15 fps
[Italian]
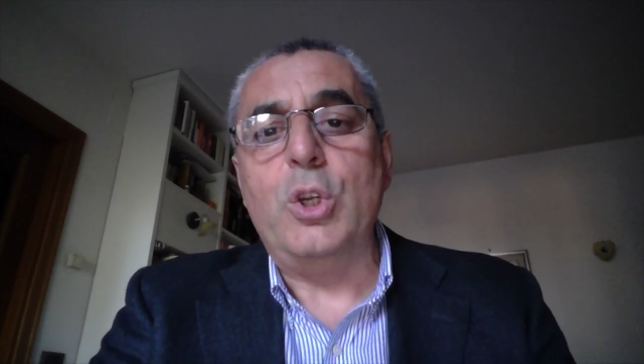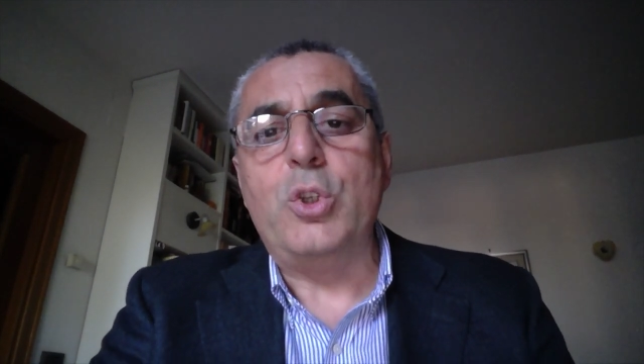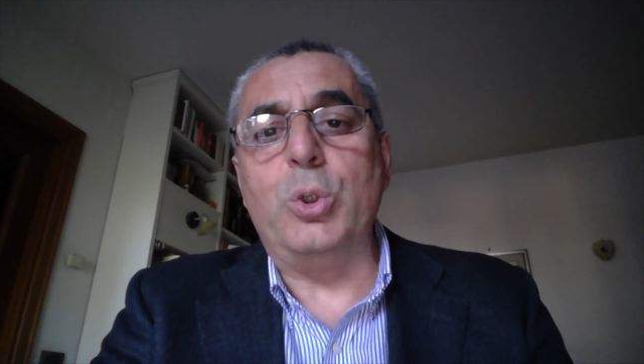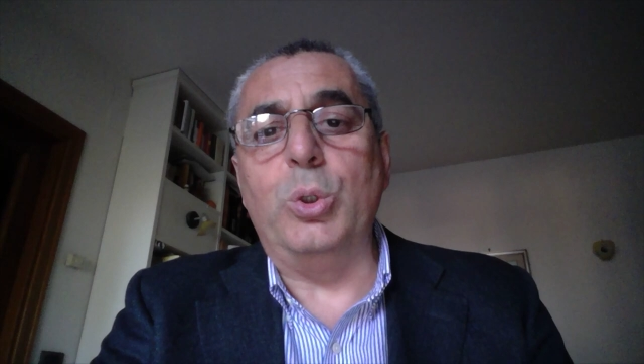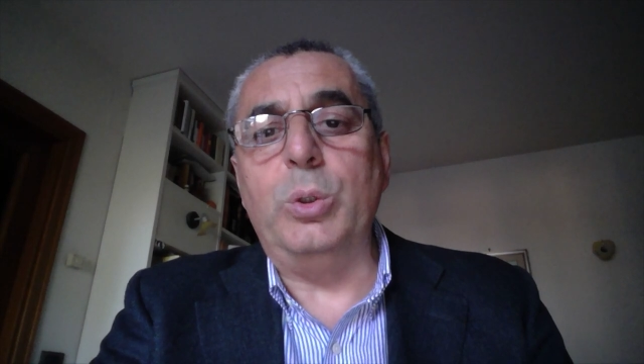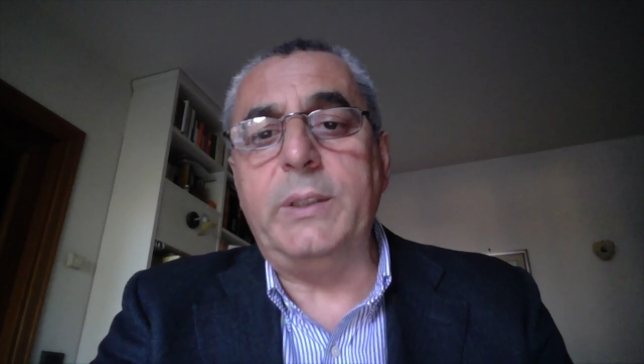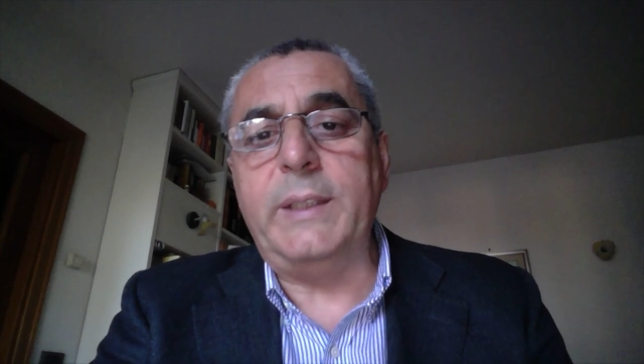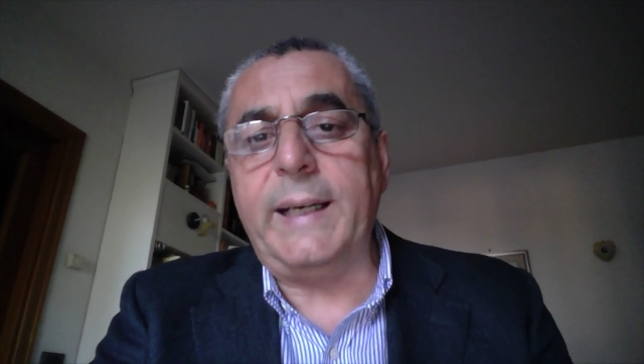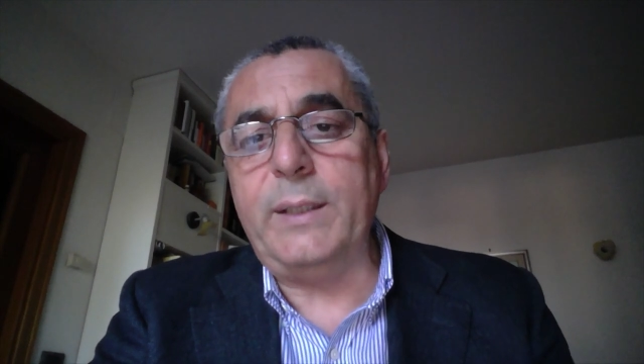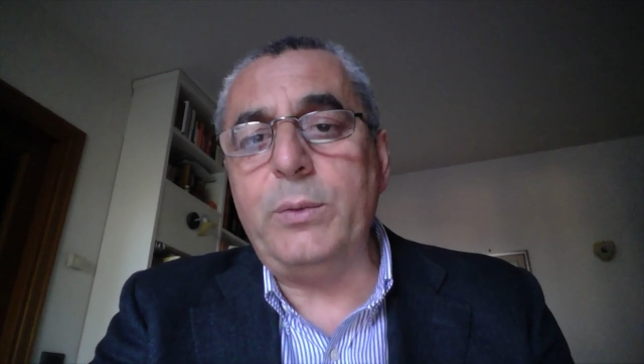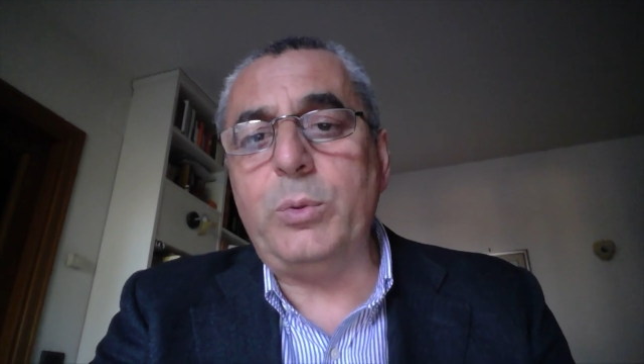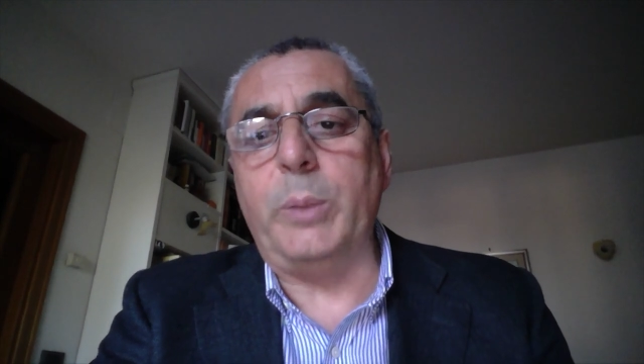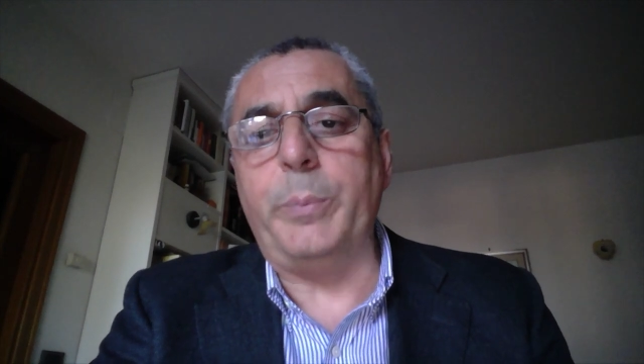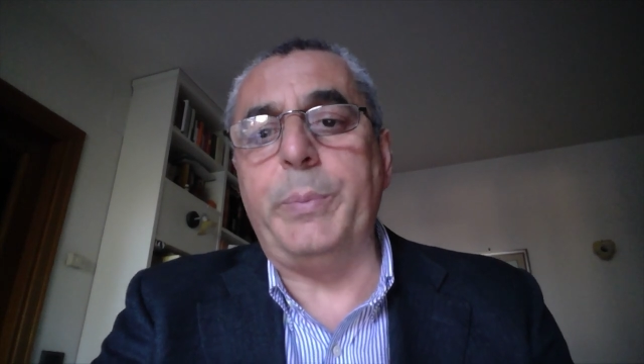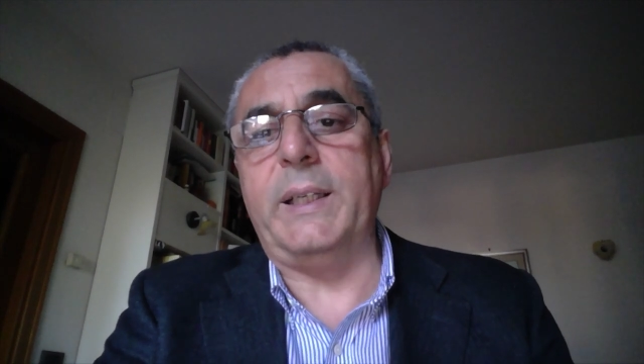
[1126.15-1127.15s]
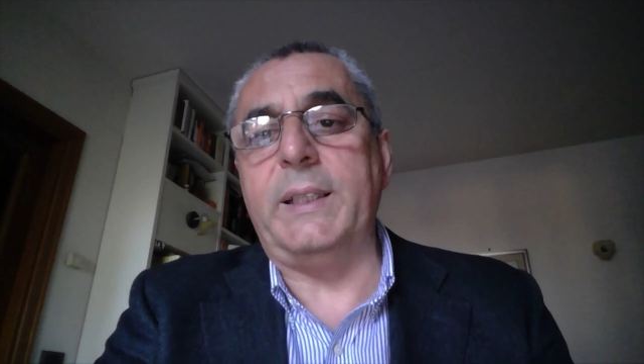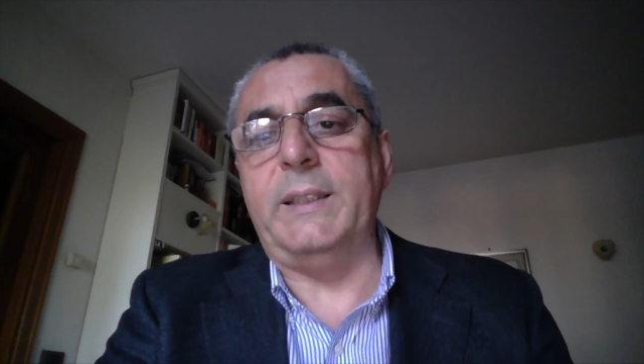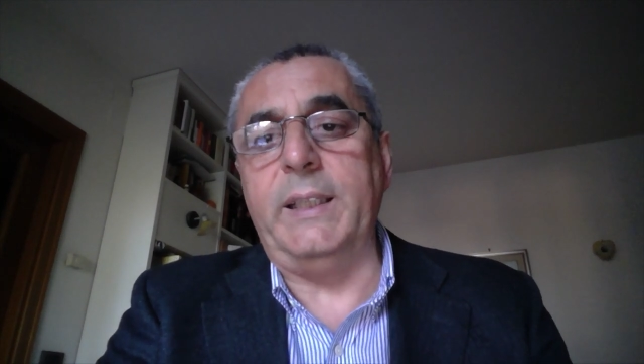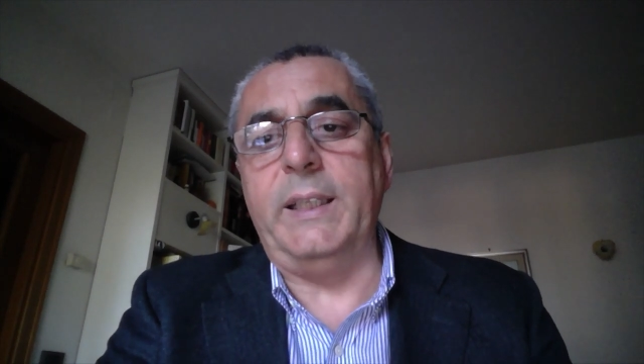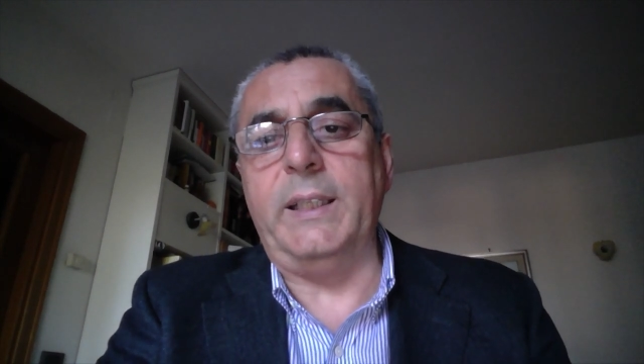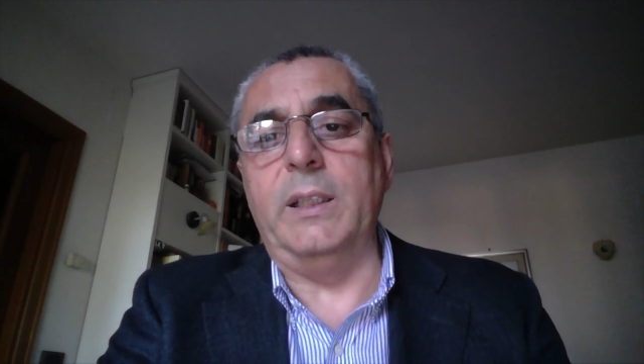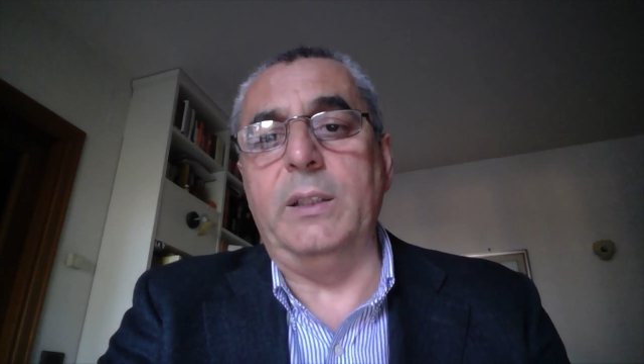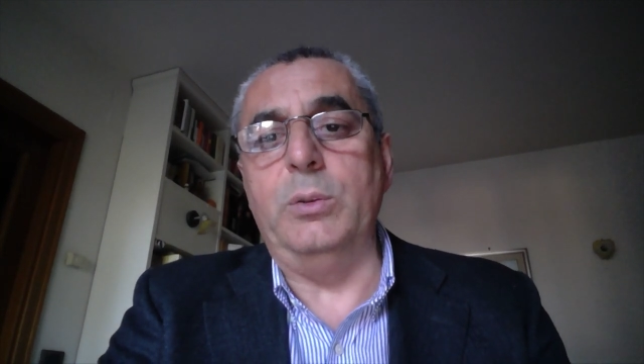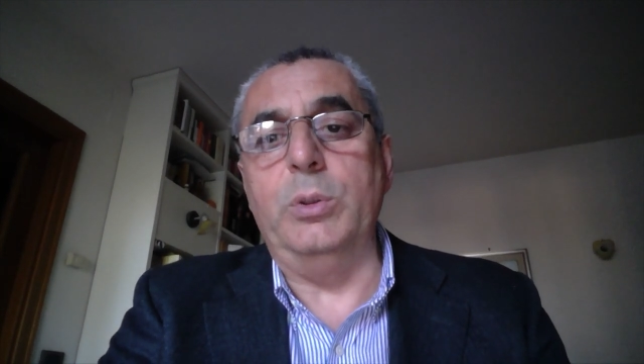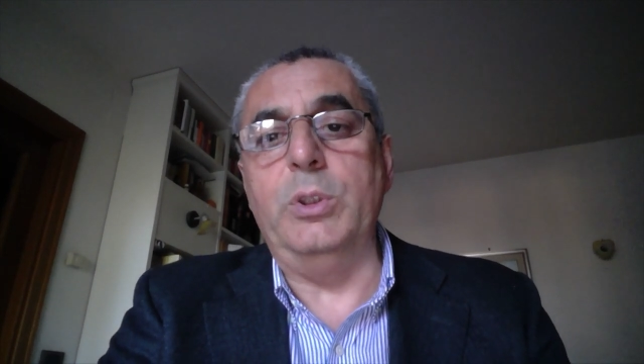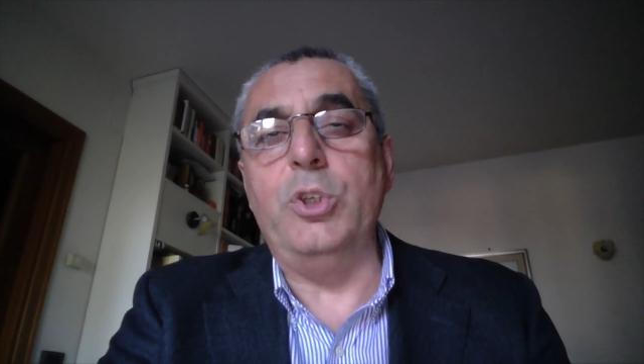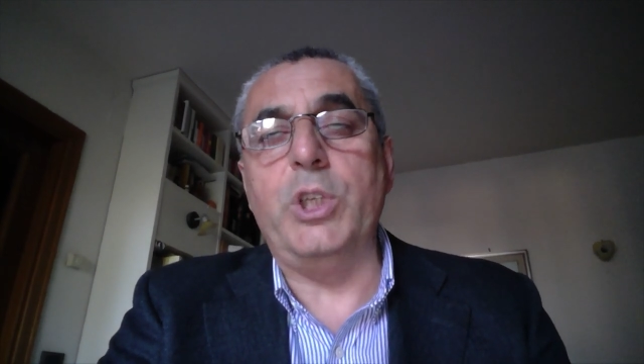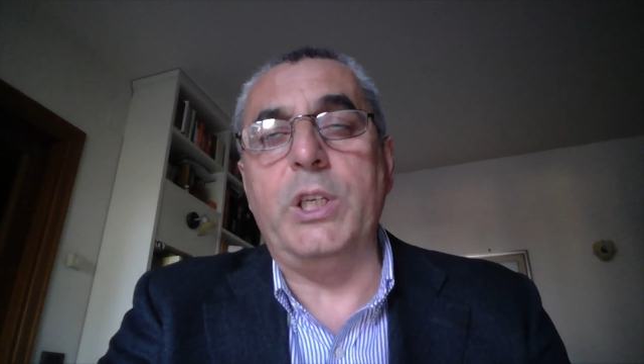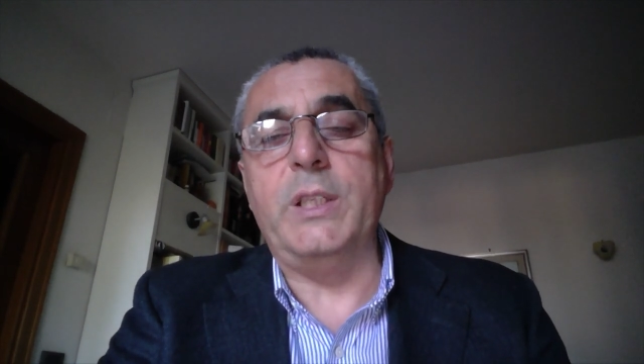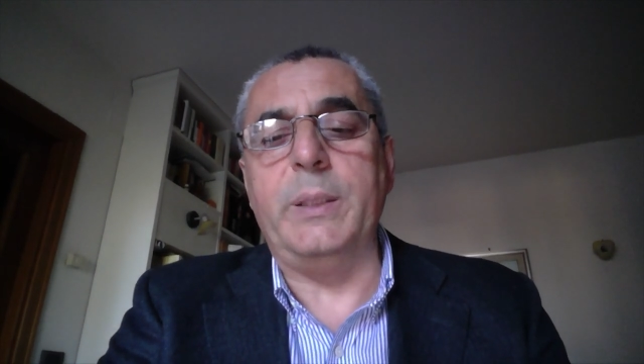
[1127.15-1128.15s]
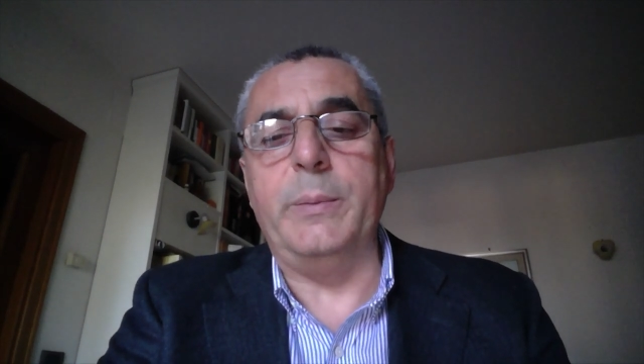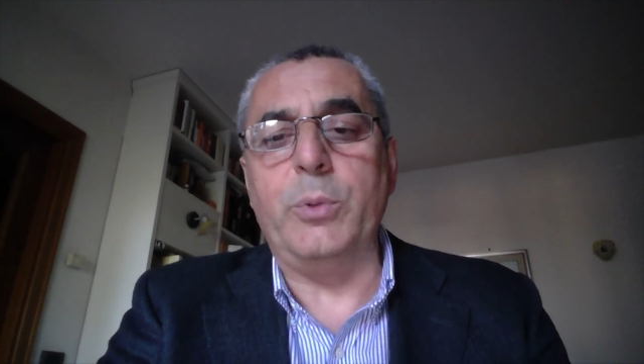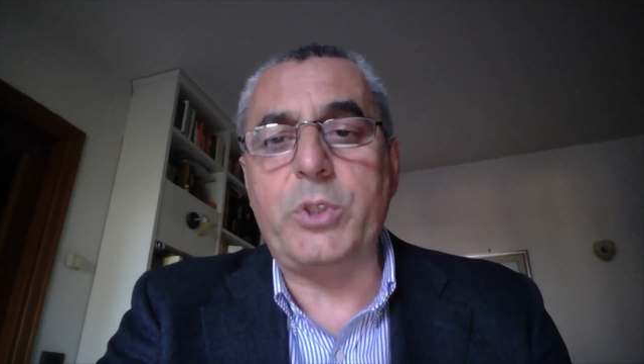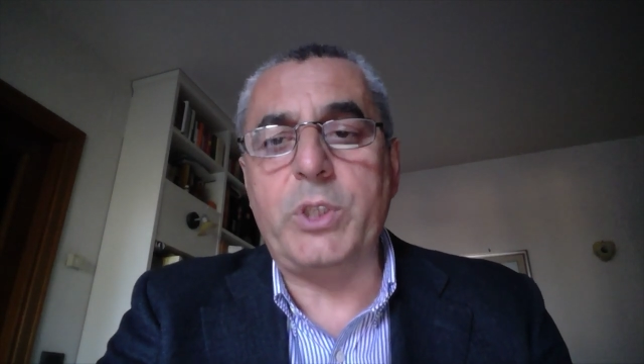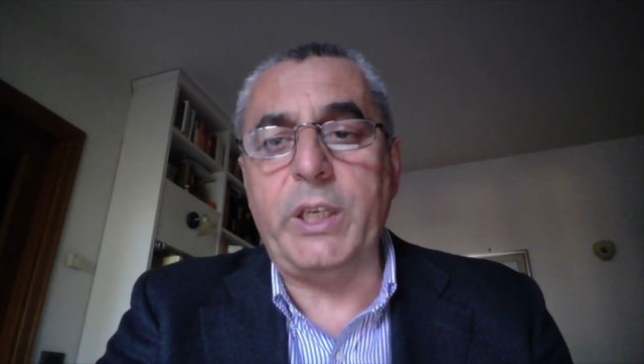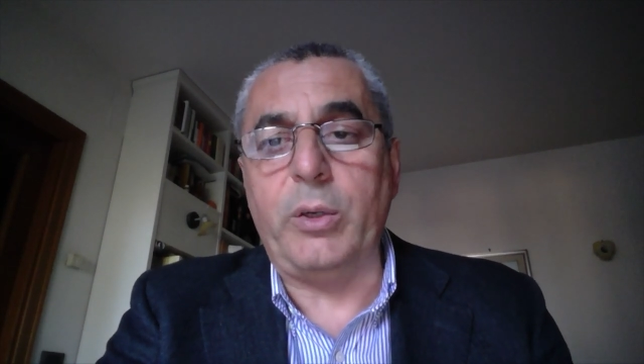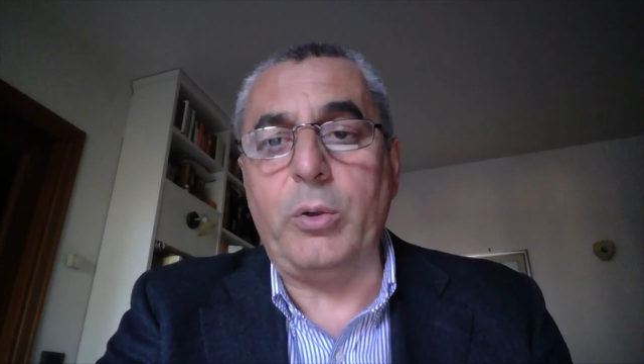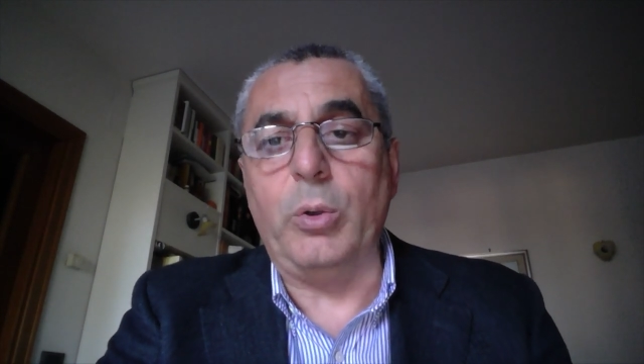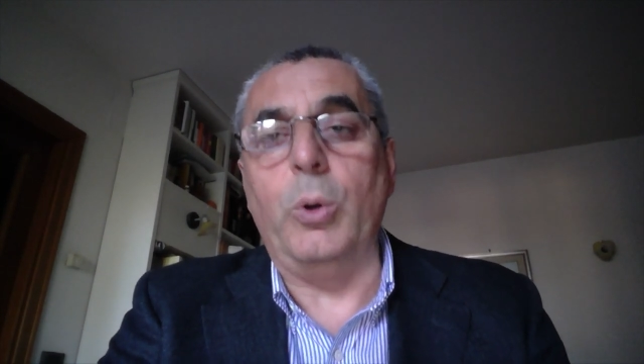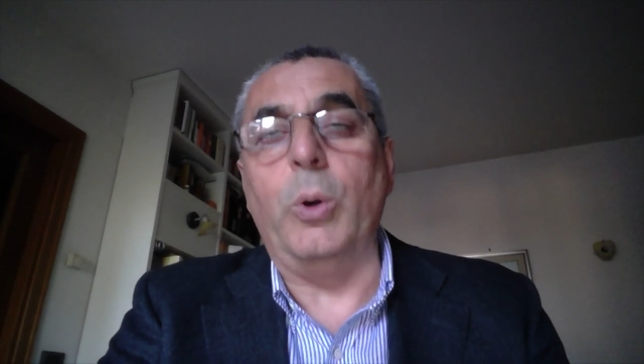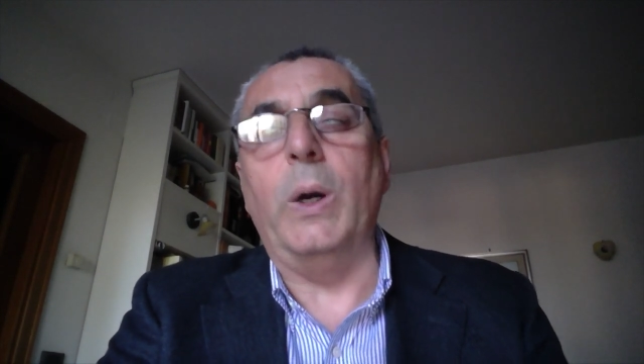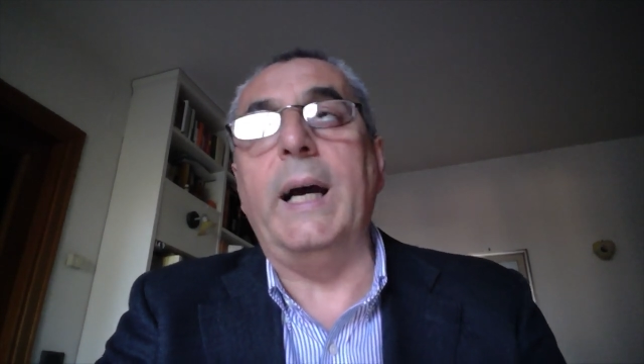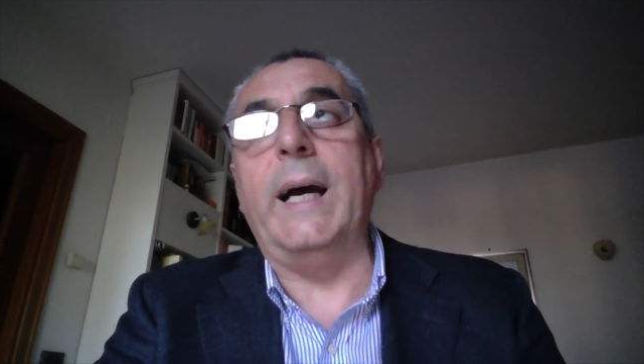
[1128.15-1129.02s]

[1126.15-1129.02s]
soltanto a partire dal XII secolo,